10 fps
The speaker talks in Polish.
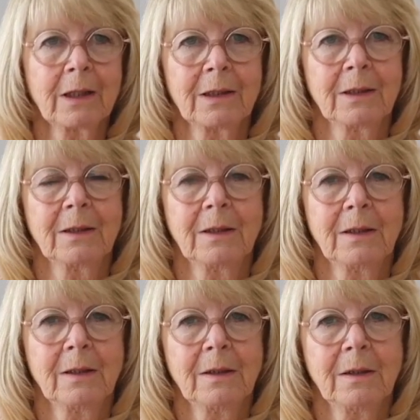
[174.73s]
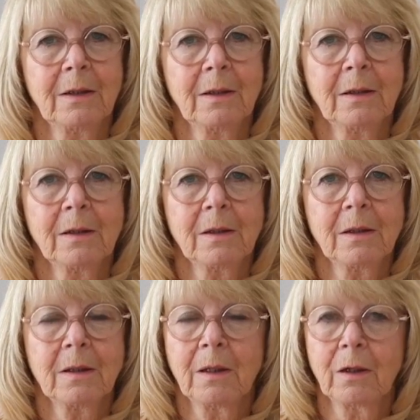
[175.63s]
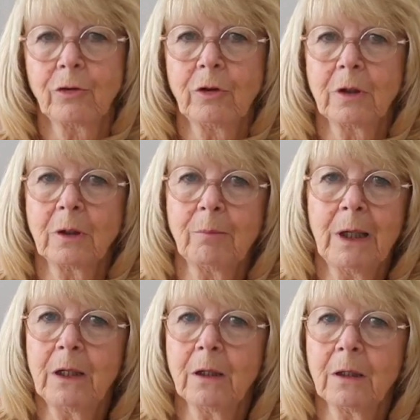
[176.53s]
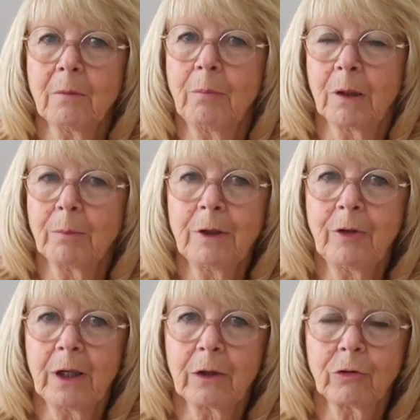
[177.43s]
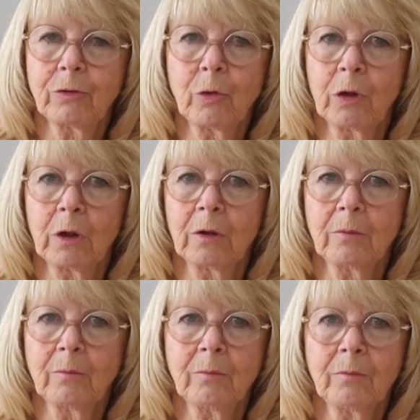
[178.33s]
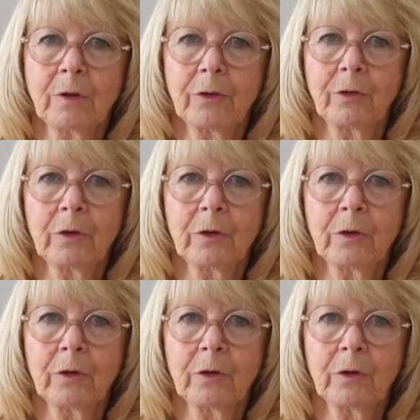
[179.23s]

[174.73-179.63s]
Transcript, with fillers: A potem, wtedy jest miło, jeśli możesz narysować drzewo życzeń.